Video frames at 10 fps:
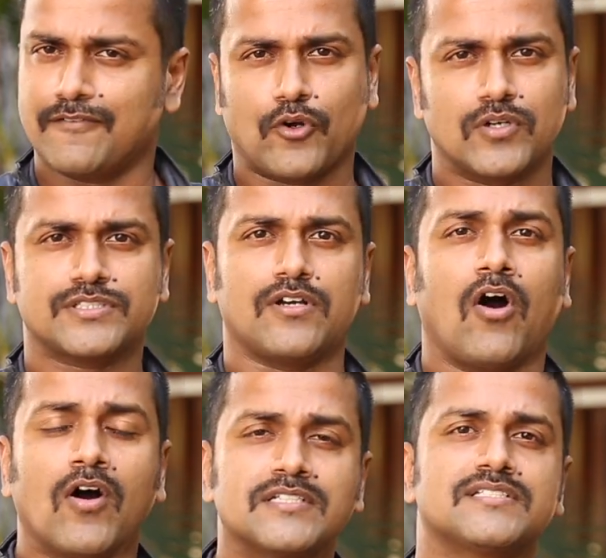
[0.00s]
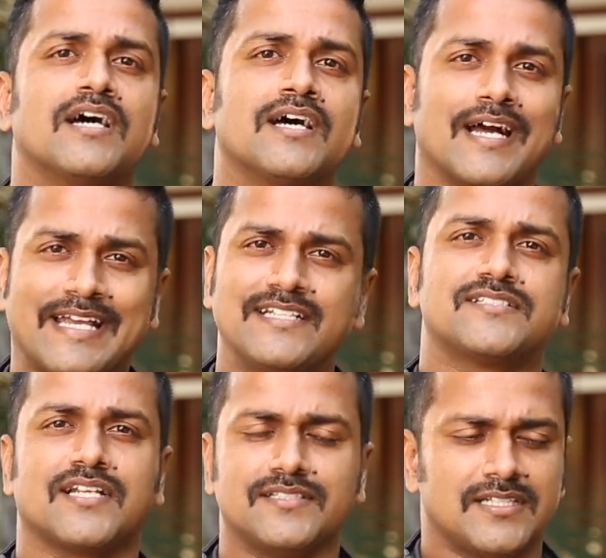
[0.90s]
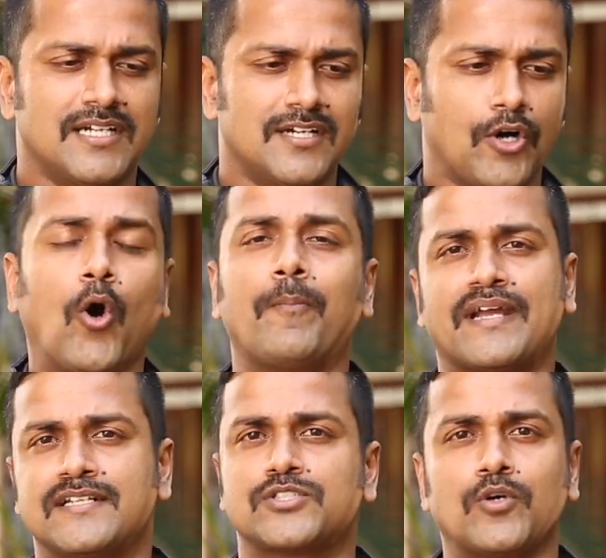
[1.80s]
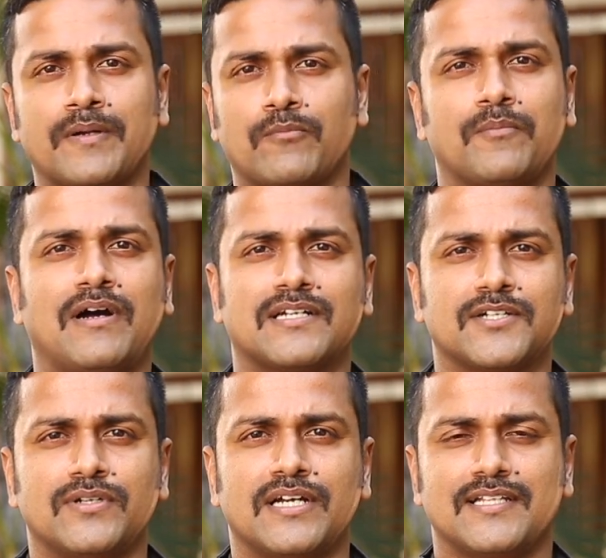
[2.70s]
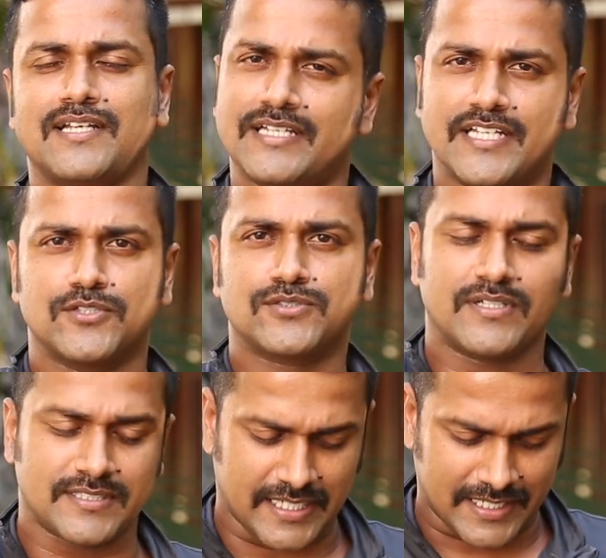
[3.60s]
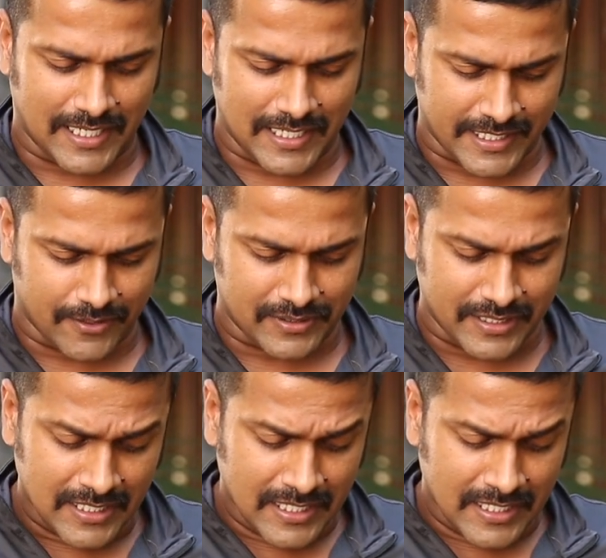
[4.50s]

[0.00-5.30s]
అఫ్ కోర్స్ ఆడ్స్ ఆర్ అగెయిన్స్ట్ అస్ హోప్ అగేన్స్ట్ హోప్ అని మనం మాట్లాడుకున్నాం కదా ఈరోజు కూడా సరిగ్గా అలాగే ఉంది